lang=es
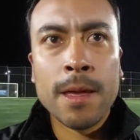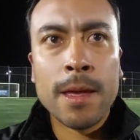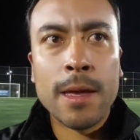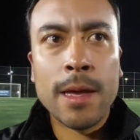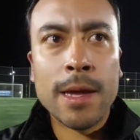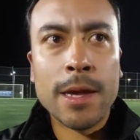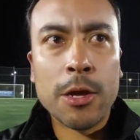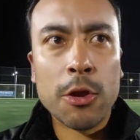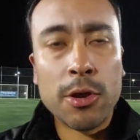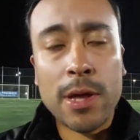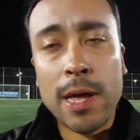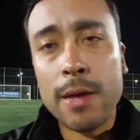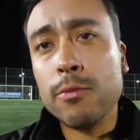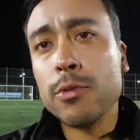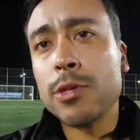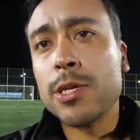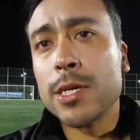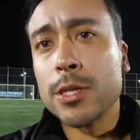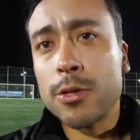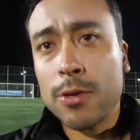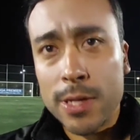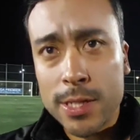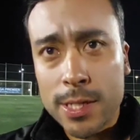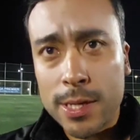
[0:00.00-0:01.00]
Eh, creo que hay
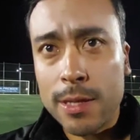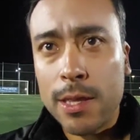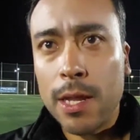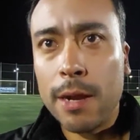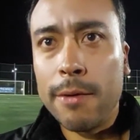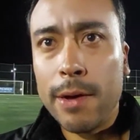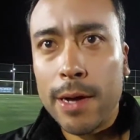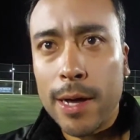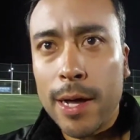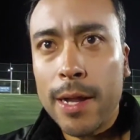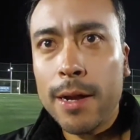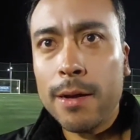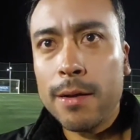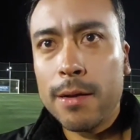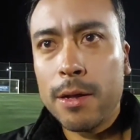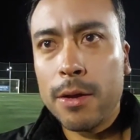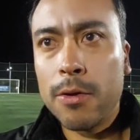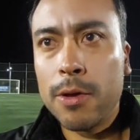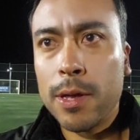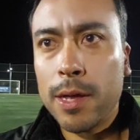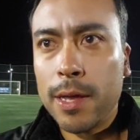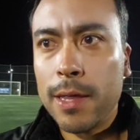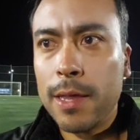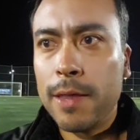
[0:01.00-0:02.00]
muchas cosas que trabajar.
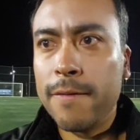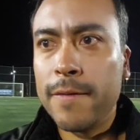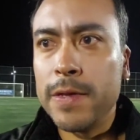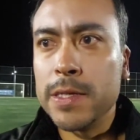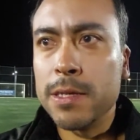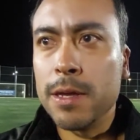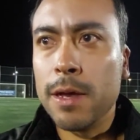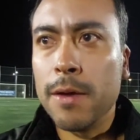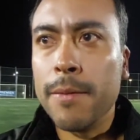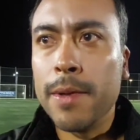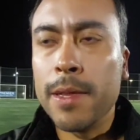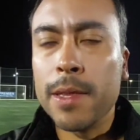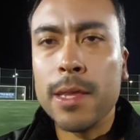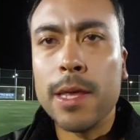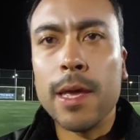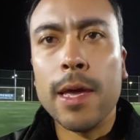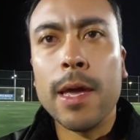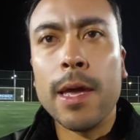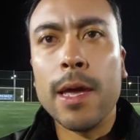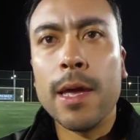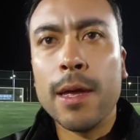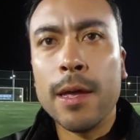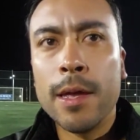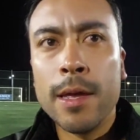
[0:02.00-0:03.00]
Creo que
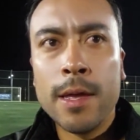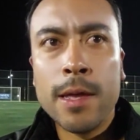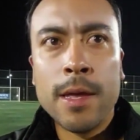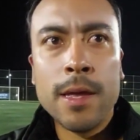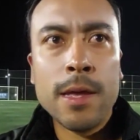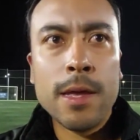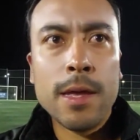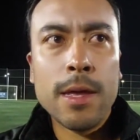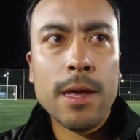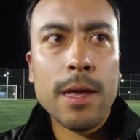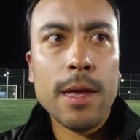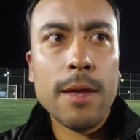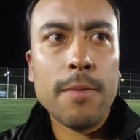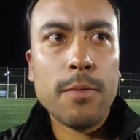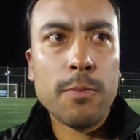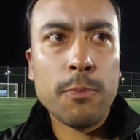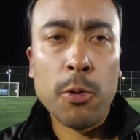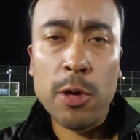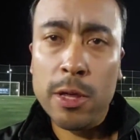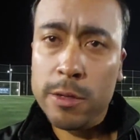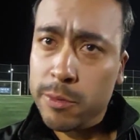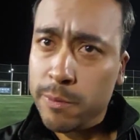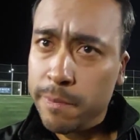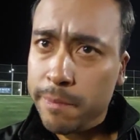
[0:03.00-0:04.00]
defensivamente eh,
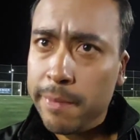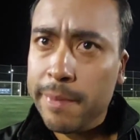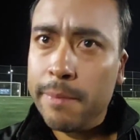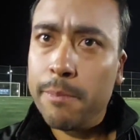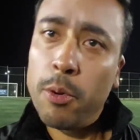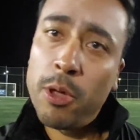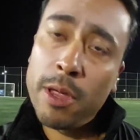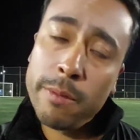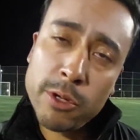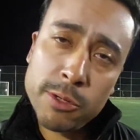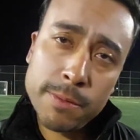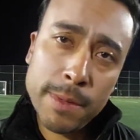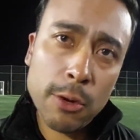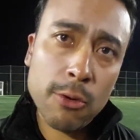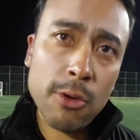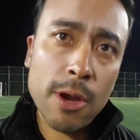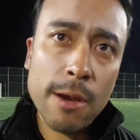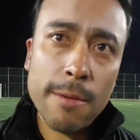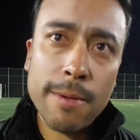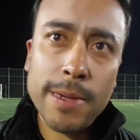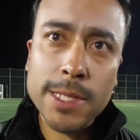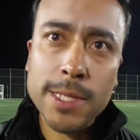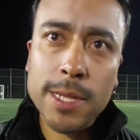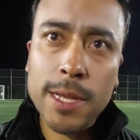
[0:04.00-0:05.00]
podemos
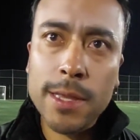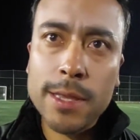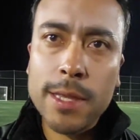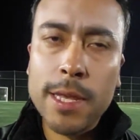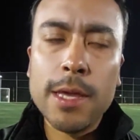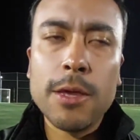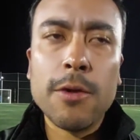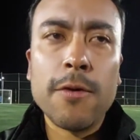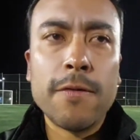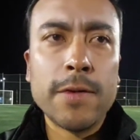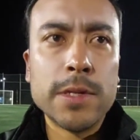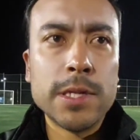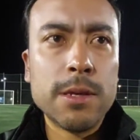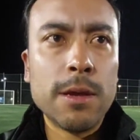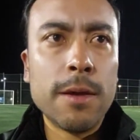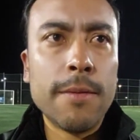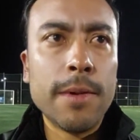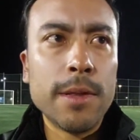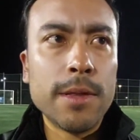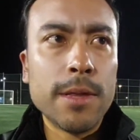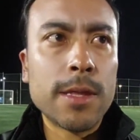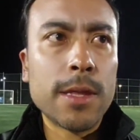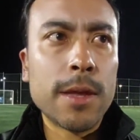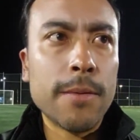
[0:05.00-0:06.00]
mejorar bastante y
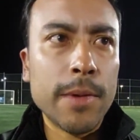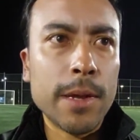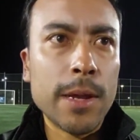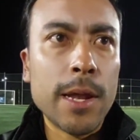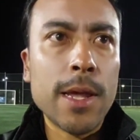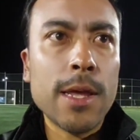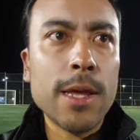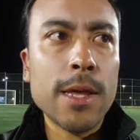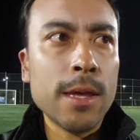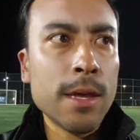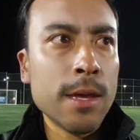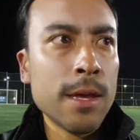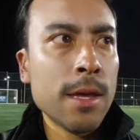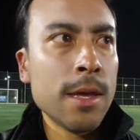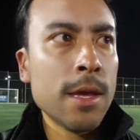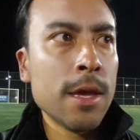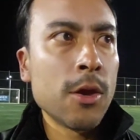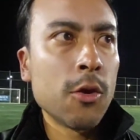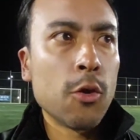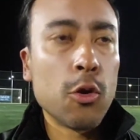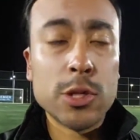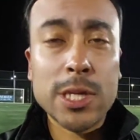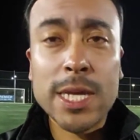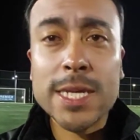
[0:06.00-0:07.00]
ofensivamente también hay
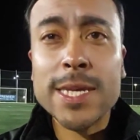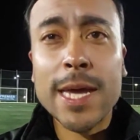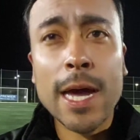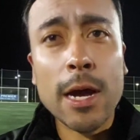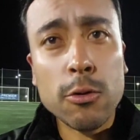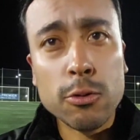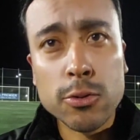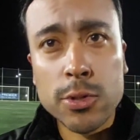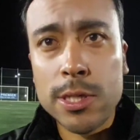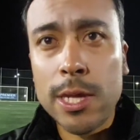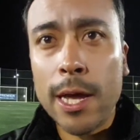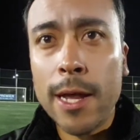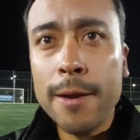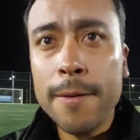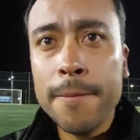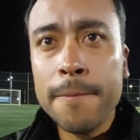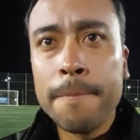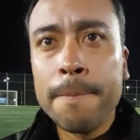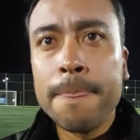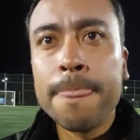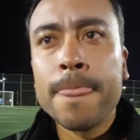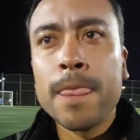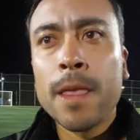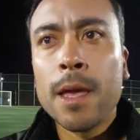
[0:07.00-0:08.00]
cosas que ajustar.
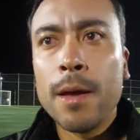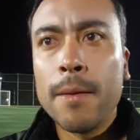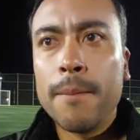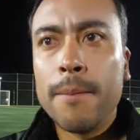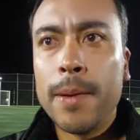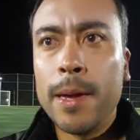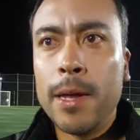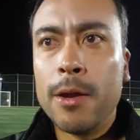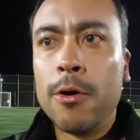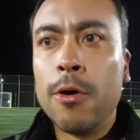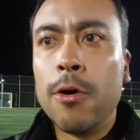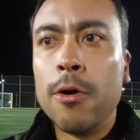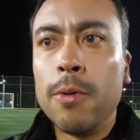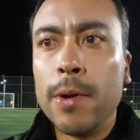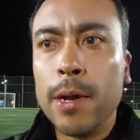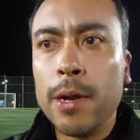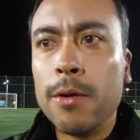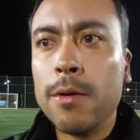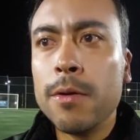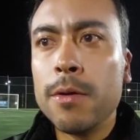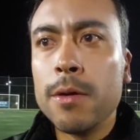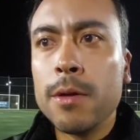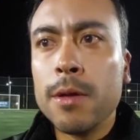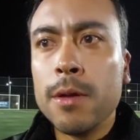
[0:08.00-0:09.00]
Pero
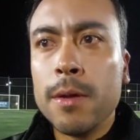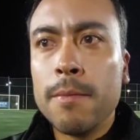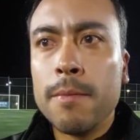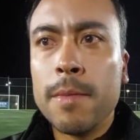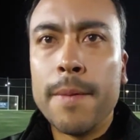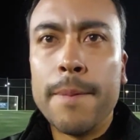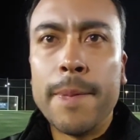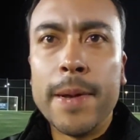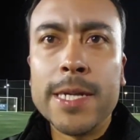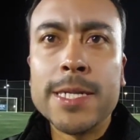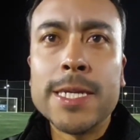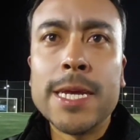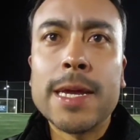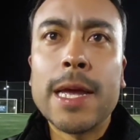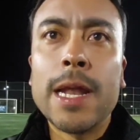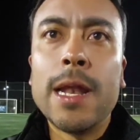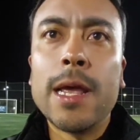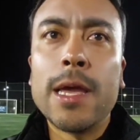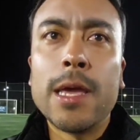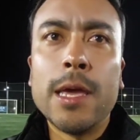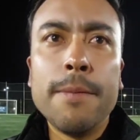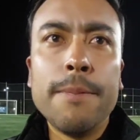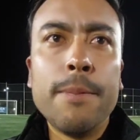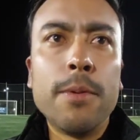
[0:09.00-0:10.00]
bueno, me parece que el
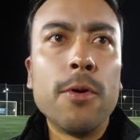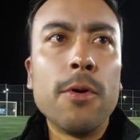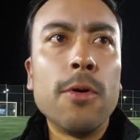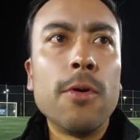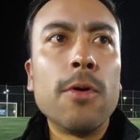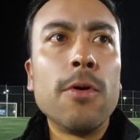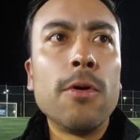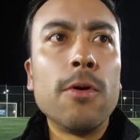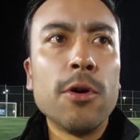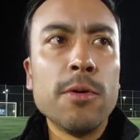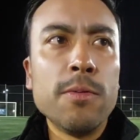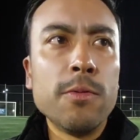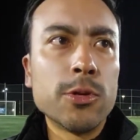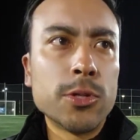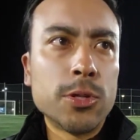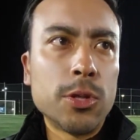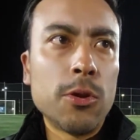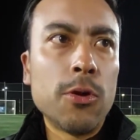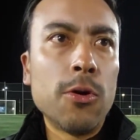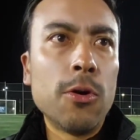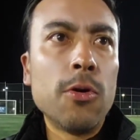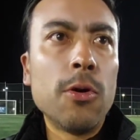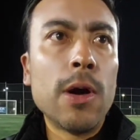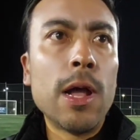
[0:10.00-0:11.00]
equipo hoy
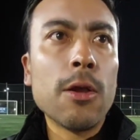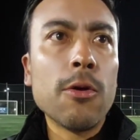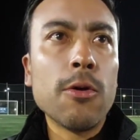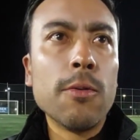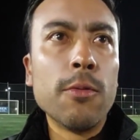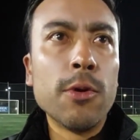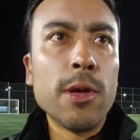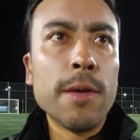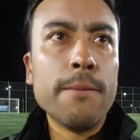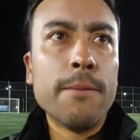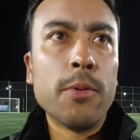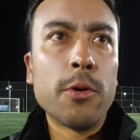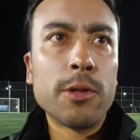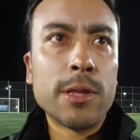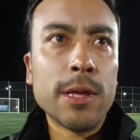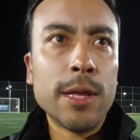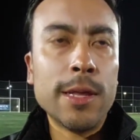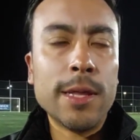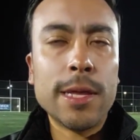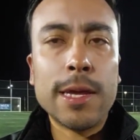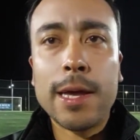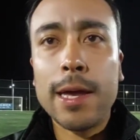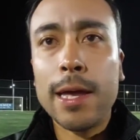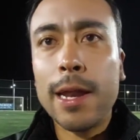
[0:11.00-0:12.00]
mostró algo muy
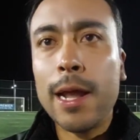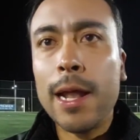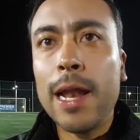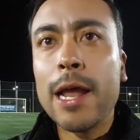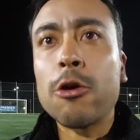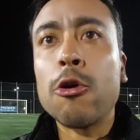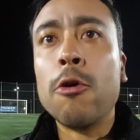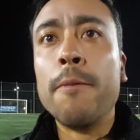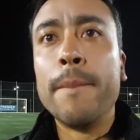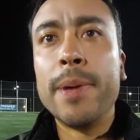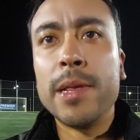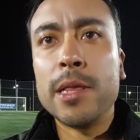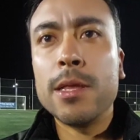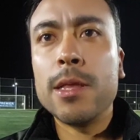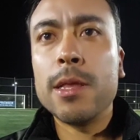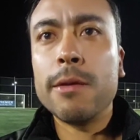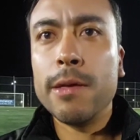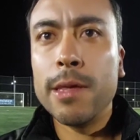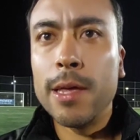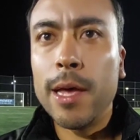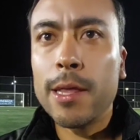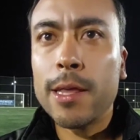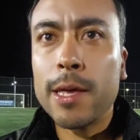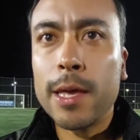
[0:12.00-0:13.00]
importante que era la
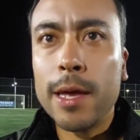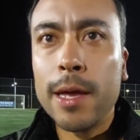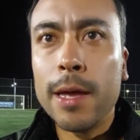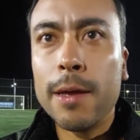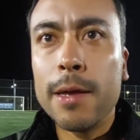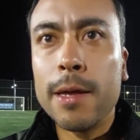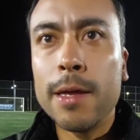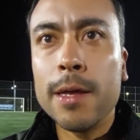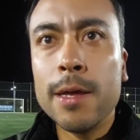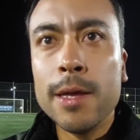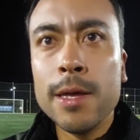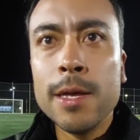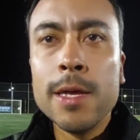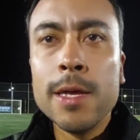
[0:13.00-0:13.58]
competitividad que,